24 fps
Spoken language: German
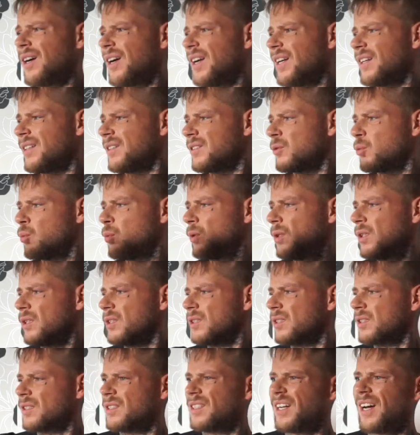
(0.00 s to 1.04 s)
and we
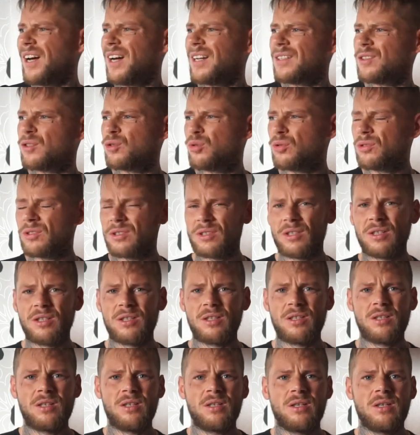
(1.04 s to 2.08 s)
start to
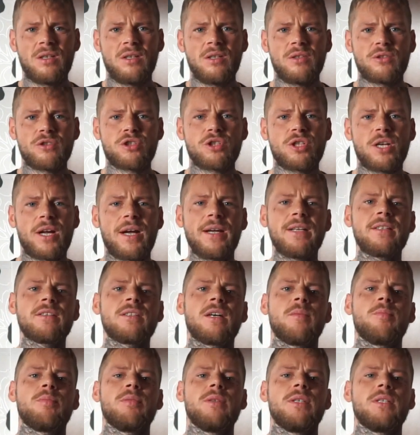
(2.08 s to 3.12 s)
the
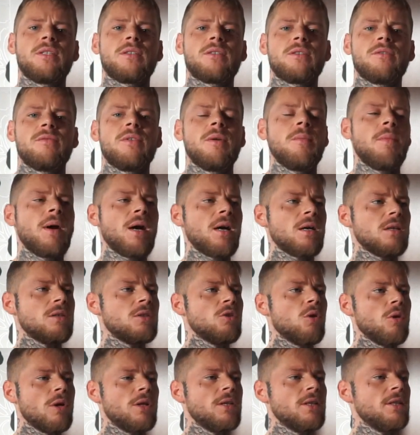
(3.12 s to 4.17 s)
Steintapete. Wir machen einen
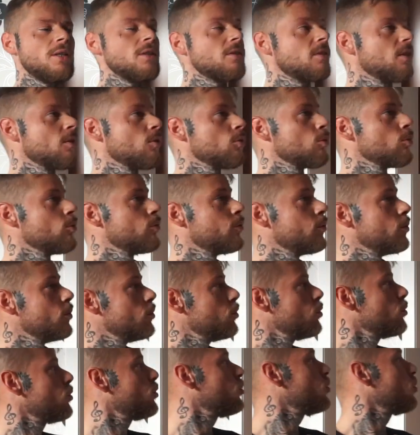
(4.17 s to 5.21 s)
neuen Hintergrund für
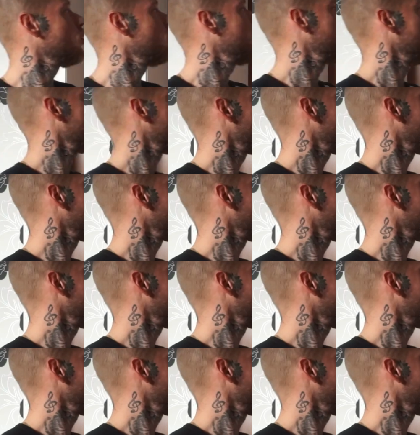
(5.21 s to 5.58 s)
YouTube.